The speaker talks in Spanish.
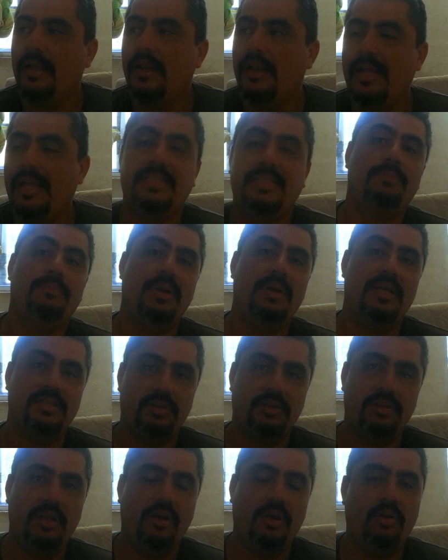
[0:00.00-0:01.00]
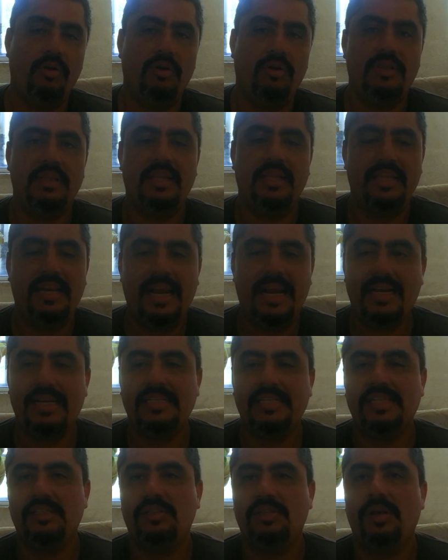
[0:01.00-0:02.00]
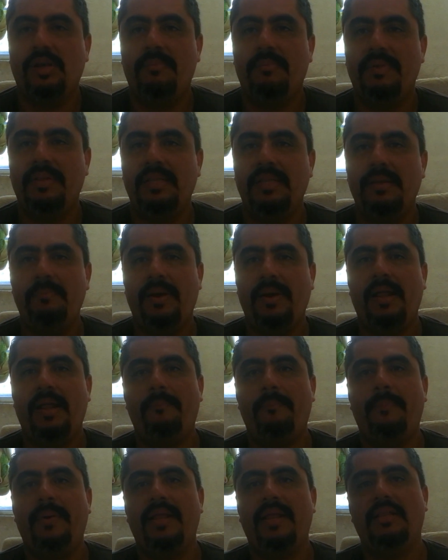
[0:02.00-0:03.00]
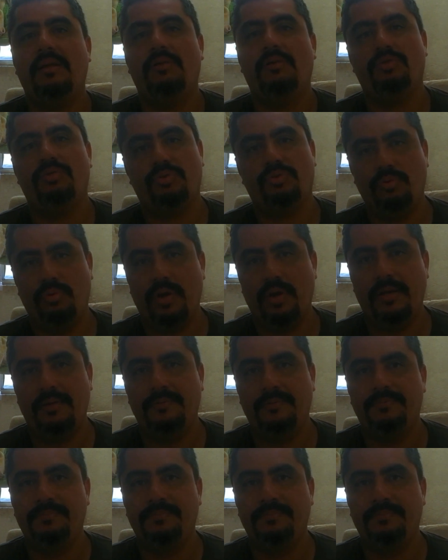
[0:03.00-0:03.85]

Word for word: la simulación de color tendría que ser solamente para prenda oscura.